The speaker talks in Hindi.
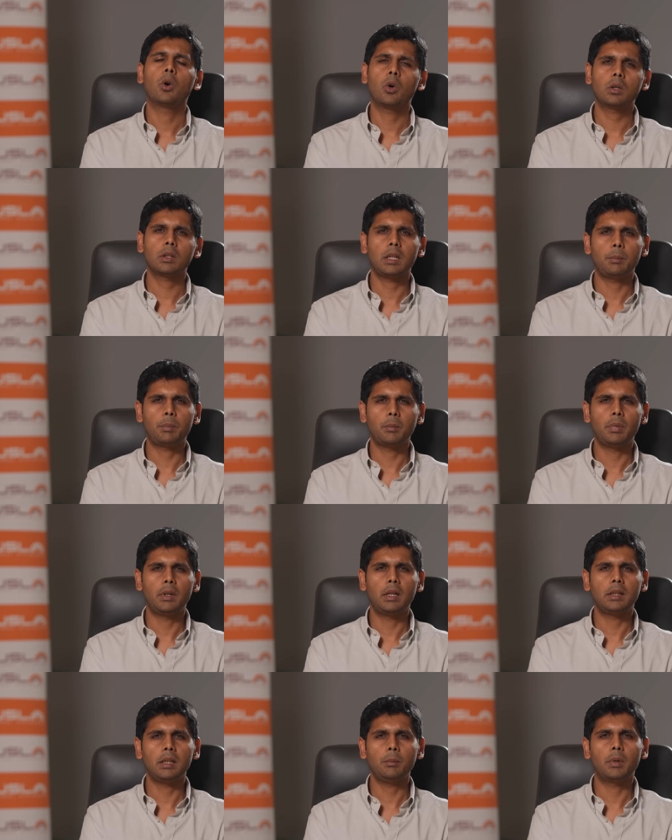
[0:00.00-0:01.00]
और
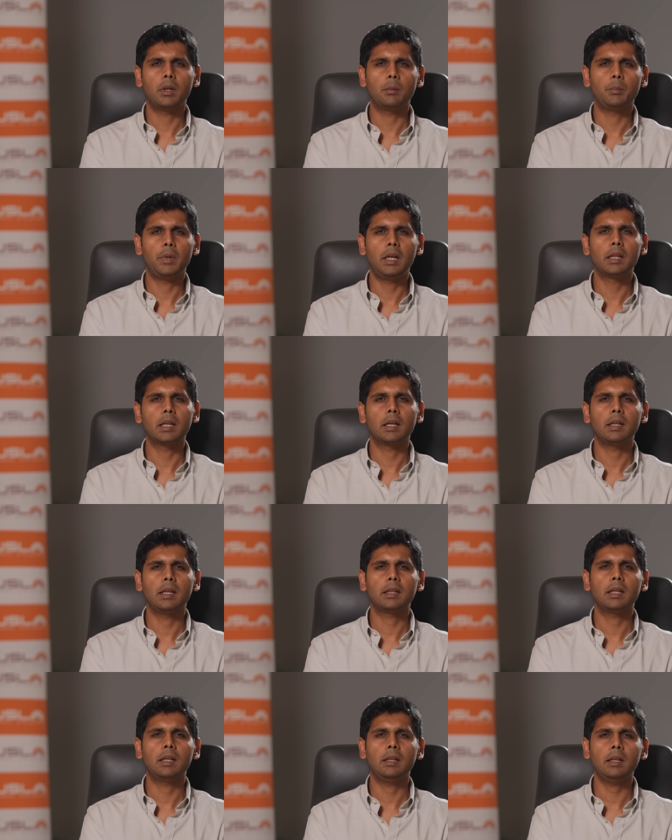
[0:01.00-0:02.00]
कैपेबिलिटी बिल्ड
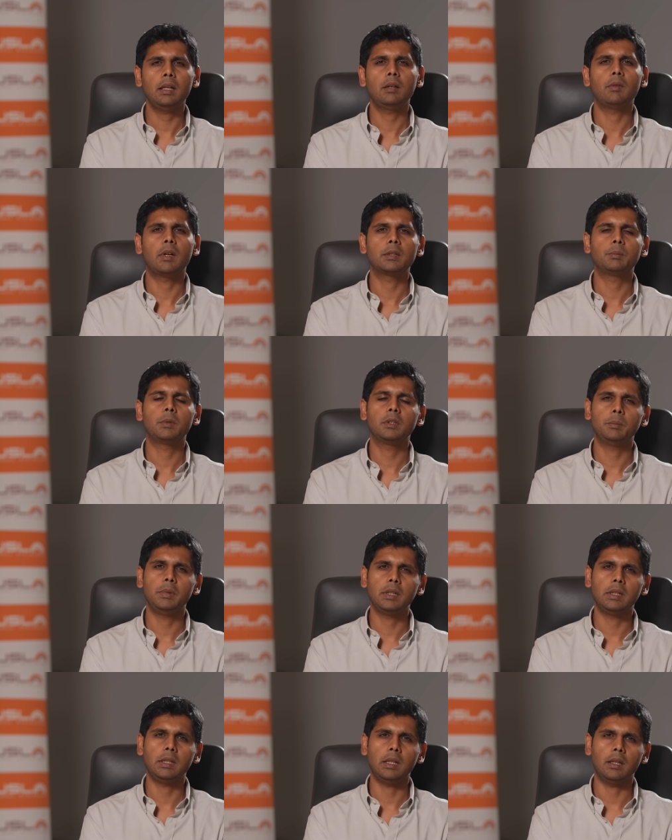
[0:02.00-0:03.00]
करने के लिए इन्वेस्टमेंट
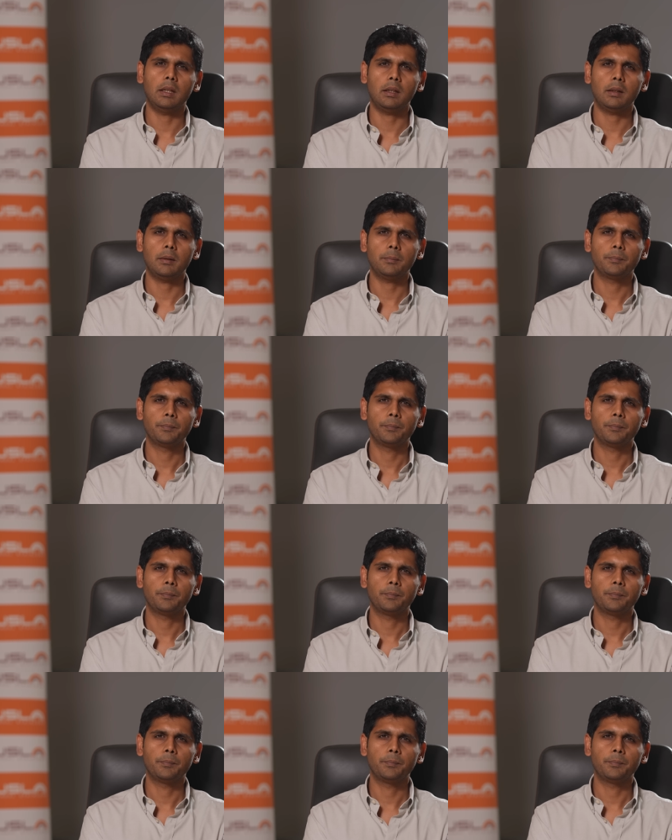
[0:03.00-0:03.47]
भी किए हैं